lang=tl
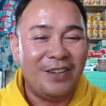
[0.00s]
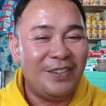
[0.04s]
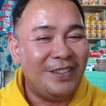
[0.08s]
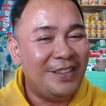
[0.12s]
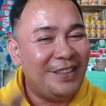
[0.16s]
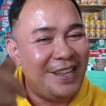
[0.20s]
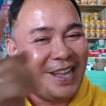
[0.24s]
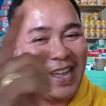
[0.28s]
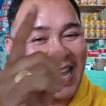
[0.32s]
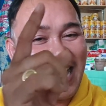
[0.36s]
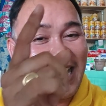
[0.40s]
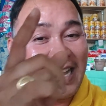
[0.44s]

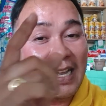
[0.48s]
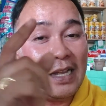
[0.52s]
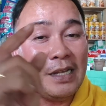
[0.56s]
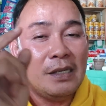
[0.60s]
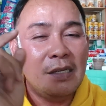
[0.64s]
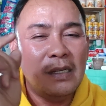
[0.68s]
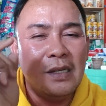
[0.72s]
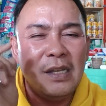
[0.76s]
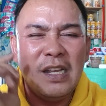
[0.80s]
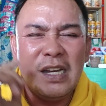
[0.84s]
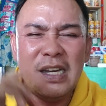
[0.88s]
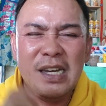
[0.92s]
Good luck!
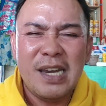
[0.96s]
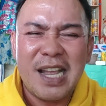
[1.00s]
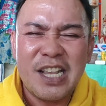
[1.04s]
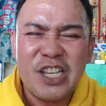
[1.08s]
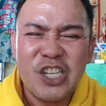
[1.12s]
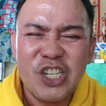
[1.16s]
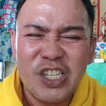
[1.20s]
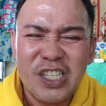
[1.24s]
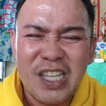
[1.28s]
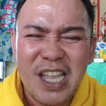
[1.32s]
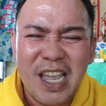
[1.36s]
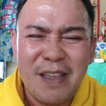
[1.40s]

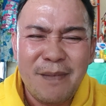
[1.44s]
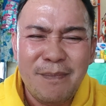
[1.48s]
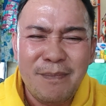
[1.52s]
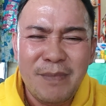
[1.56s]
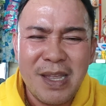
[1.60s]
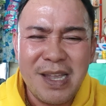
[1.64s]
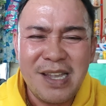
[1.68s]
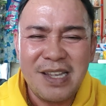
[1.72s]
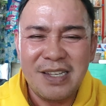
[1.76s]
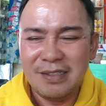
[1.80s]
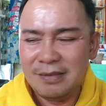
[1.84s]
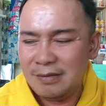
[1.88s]

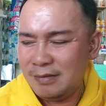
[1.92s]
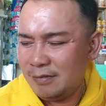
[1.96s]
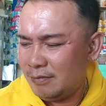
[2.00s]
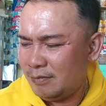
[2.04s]
Lunchtime na.